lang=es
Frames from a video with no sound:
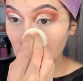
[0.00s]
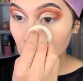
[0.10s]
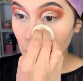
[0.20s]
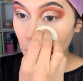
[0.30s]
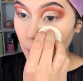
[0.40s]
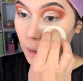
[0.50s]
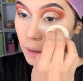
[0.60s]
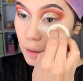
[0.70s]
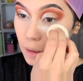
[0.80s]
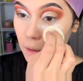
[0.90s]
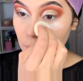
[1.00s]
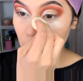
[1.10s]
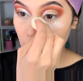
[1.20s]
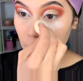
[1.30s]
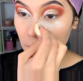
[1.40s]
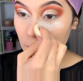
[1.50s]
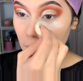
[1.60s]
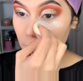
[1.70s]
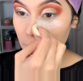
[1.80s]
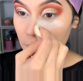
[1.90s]
Ok, chicas, bueno,
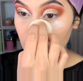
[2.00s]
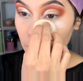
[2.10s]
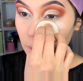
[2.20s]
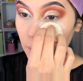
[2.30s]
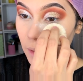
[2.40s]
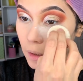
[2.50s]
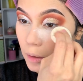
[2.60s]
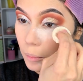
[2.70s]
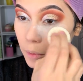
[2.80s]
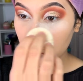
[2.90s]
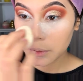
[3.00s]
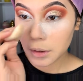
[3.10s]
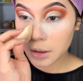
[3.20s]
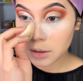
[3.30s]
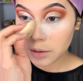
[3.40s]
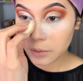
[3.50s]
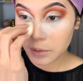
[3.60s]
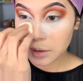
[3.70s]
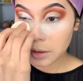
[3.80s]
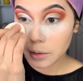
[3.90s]
entonces voy a estar colocando polvo
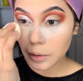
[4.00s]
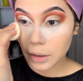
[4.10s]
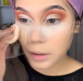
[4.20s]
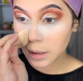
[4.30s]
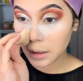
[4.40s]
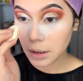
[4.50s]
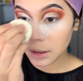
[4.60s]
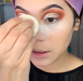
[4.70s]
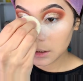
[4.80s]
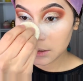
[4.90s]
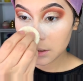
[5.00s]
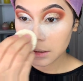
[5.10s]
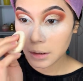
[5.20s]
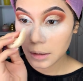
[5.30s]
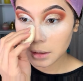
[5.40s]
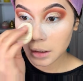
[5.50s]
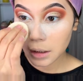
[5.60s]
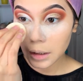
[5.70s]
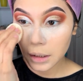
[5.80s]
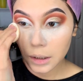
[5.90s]
translúcido en nariz,
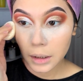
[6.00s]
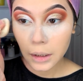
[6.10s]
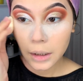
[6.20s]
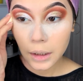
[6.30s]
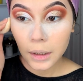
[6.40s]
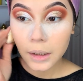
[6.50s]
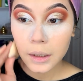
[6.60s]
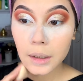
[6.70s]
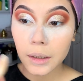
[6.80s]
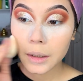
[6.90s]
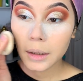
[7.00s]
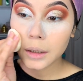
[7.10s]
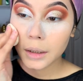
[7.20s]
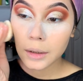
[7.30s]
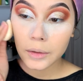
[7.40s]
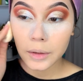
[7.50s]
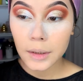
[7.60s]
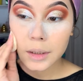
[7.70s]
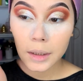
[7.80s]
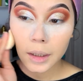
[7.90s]
aquí, tratando
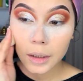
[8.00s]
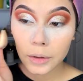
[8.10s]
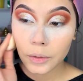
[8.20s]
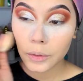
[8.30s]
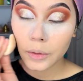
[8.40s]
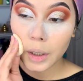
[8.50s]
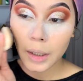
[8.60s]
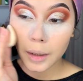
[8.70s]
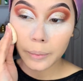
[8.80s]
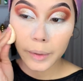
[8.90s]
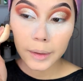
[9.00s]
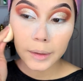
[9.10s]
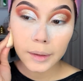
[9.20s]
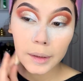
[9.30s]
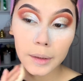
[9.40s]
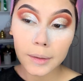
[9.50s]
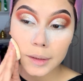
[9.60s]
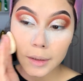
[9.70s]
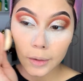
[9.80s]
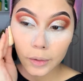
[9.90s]
de sellar todo en la parte
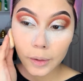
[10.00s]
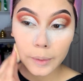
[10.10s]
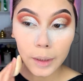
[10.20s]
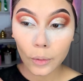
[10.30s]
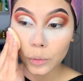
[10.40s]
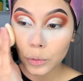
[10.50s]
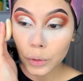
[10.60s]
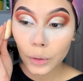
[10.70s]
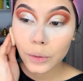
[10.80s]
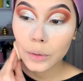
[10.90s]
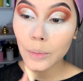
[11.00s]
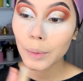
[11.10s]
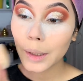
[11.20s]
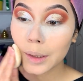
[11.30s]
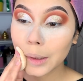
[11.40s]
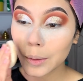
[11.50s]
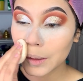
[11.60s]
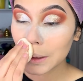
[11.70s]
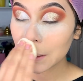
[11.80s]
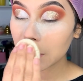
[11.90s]
de donde va el contorno para que
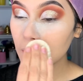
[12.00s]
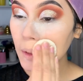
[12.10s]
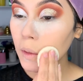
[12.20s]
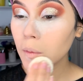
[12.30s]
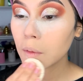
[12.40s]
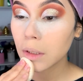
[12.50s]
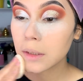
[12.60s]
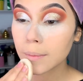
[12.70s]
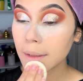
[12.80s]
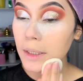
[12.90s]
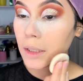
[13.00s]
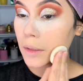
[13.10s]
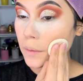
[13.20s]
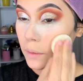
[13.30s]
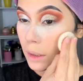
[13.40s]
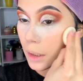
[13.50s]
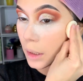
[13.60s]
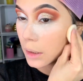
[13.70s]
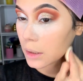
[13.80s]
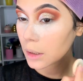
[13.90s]
no se nos haga unas manchas
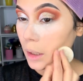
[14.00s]
feas